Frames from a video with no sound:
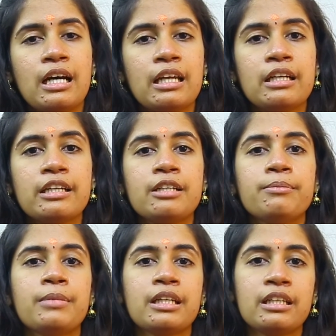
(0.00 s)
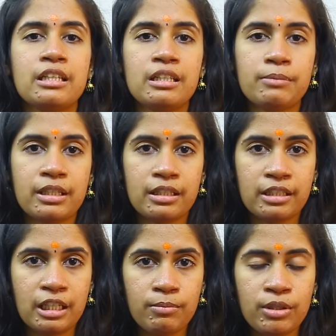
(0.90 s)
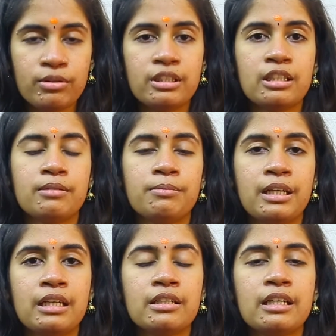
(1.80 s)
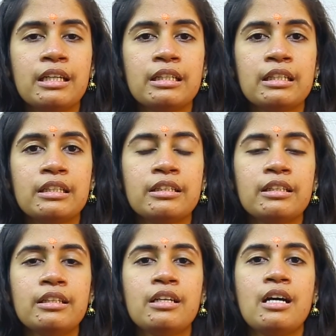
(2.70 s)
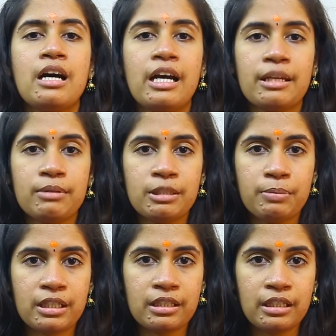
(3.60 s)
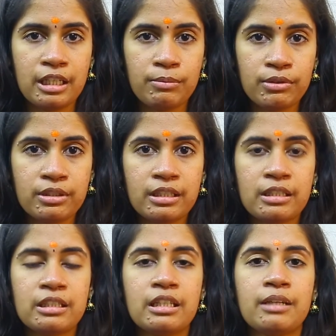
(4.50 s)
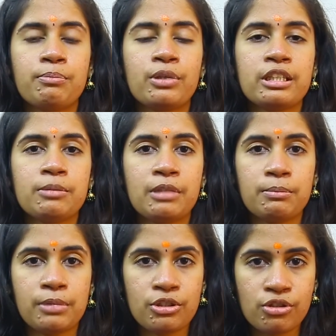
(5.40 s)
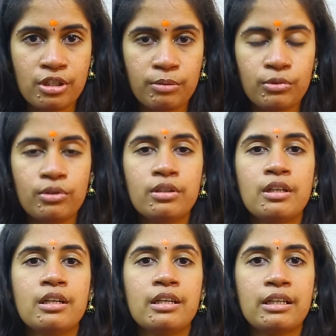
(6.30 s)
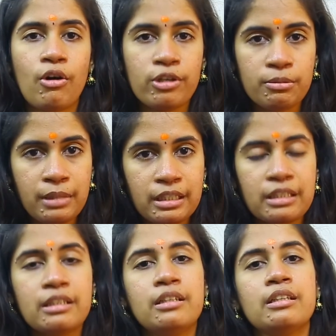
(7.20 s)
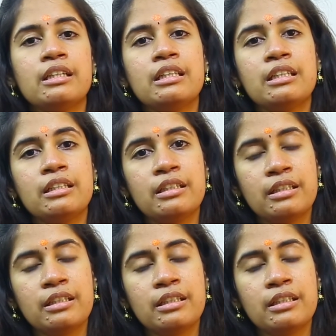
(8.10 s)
అలాగే మనకి మన ఇమ్యూనిటీ మెయిన్గా ఏంటి అంటే ఆయుర్వేదిక్ పరంగా ఇమ్యూనిటీ అనేది ఎప్పుడైతే మనం పెంచుతామో ఆటోమేటిక్గా ఈ